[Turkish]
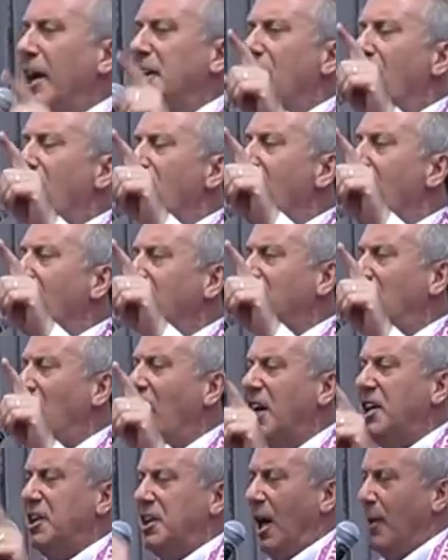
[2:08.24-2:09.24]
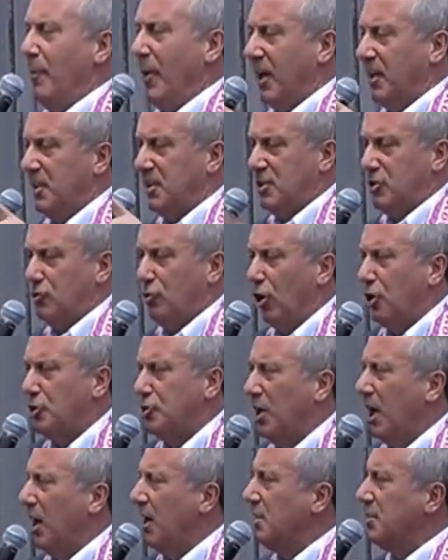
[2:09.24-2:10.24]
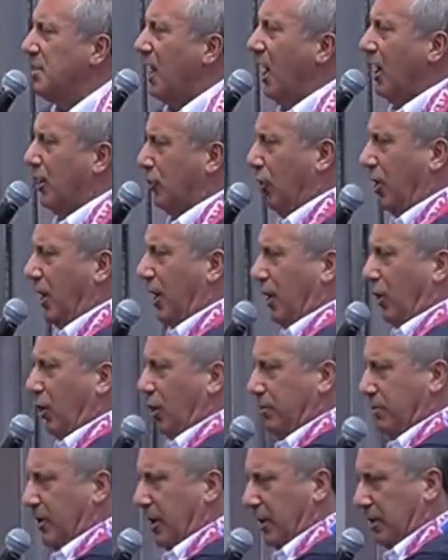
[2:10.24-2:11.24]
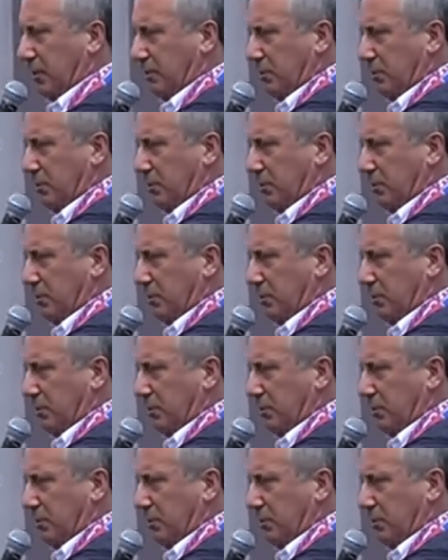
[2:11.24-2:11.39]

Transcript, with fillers: Bedava kek yemek istiyorsanız Erdoğan'a oy